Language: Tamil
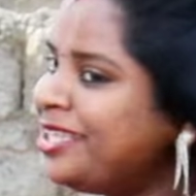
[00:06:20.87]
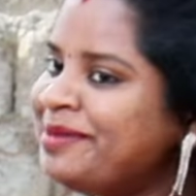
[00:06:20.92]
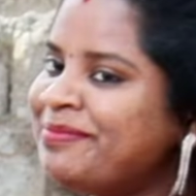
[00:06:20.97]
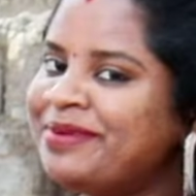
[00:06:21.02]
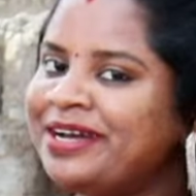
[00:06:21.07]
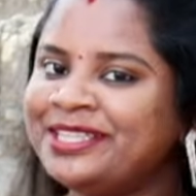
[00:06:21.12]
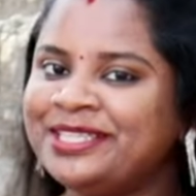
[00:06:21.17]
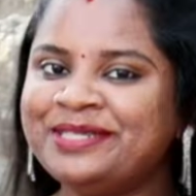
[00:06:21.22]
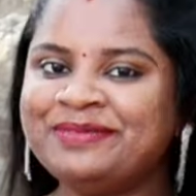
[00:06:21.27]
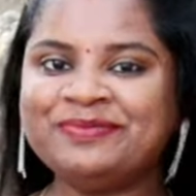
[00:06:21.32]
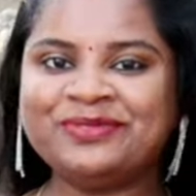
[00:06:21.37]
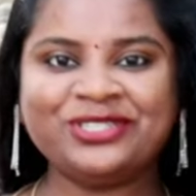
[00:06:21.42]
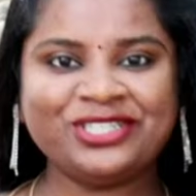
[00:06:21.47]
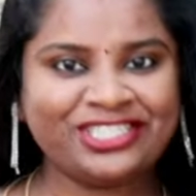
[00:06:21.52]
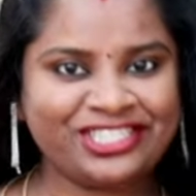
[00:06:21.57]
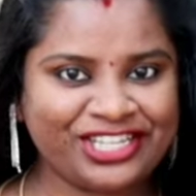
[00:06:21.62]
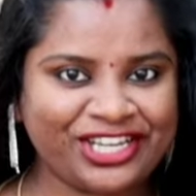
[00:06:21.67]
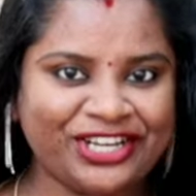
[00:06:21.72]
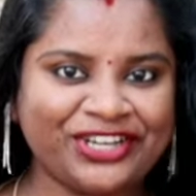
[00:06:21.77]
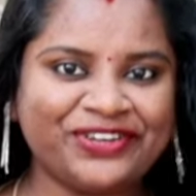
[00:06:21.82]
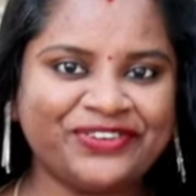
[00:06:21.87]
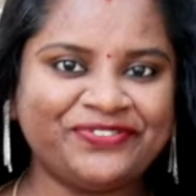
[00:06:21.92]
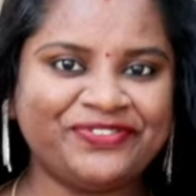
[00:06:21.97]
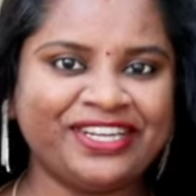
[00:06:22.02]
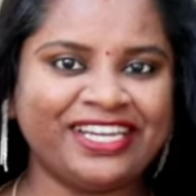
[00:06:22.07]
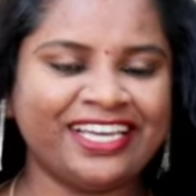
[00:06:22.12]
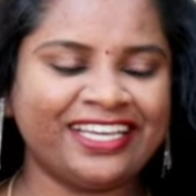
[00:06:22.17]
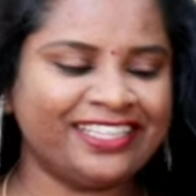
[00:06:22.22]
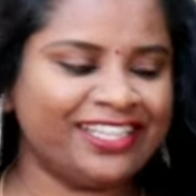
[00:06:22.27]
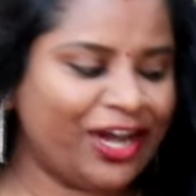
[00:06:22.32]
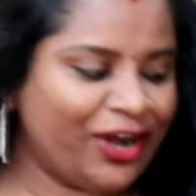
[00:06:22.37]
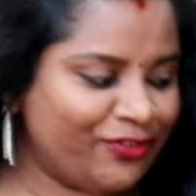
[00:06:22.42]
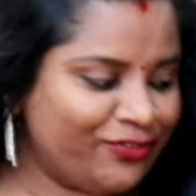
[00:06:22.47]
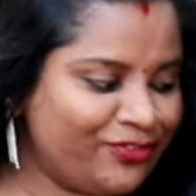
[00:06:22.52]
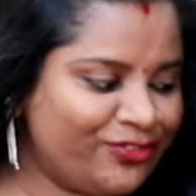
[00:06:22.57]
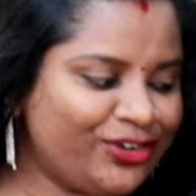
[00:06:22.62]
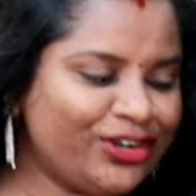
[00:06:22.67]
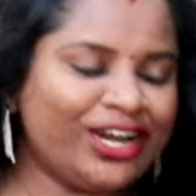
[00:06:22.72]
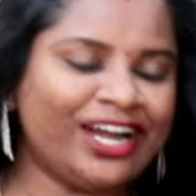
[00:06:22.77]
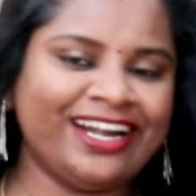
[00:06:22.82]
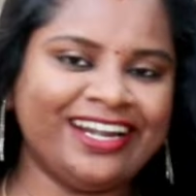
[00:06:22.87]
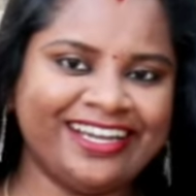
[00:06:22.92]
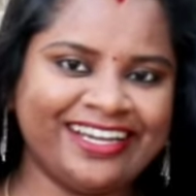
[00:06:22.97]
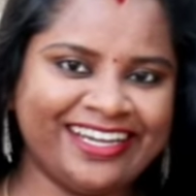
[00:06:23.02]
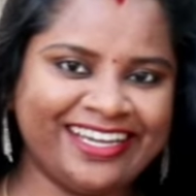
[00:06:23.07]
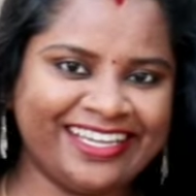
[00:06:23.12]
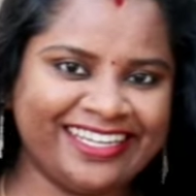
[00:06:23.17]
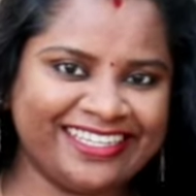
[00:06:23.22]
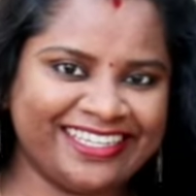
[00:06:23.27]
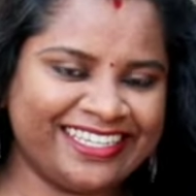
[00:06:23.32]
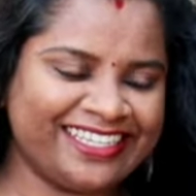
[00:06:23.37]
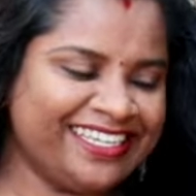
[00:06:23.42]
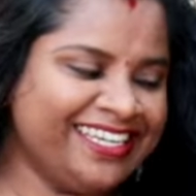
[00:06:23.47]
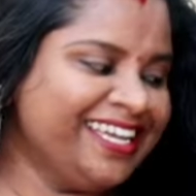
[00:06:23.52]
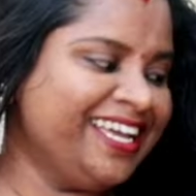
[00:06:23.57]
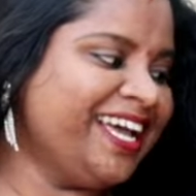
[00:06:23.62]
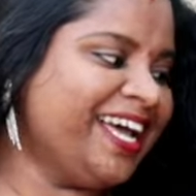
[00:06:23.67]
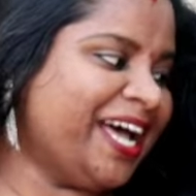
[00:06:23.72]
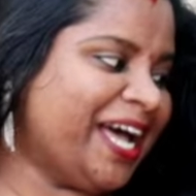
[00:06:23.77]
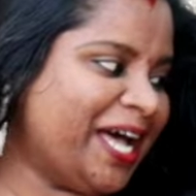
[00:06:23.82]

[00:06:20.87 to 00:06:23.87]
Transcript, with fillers: அதே மாதிரி முடி சிக்கும் விழாது அவ்வளோ அழகாக இருக்குது